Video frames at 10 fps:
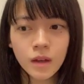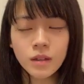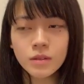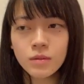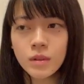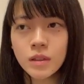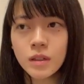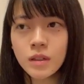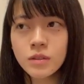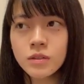あとはな
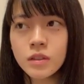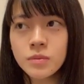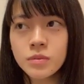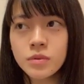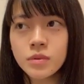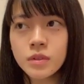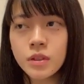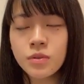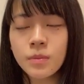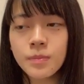んかグアムで
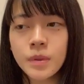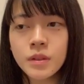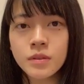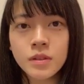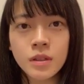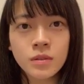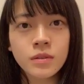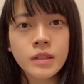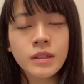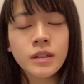ショッピングした
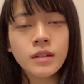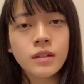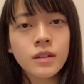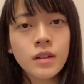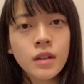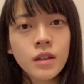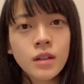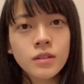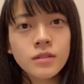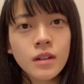時に、
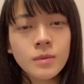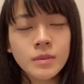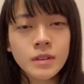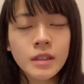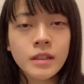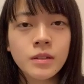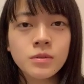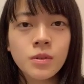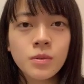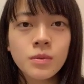グアムに来て
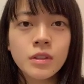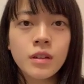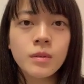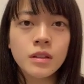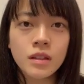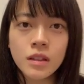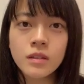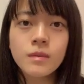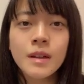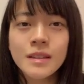うどんを食べたね。
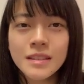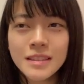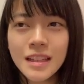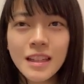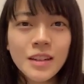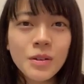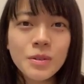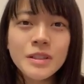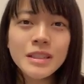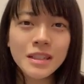
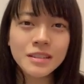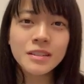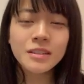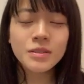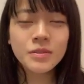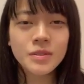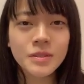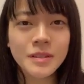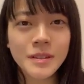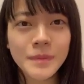美味しかったです普通
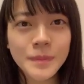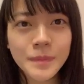に。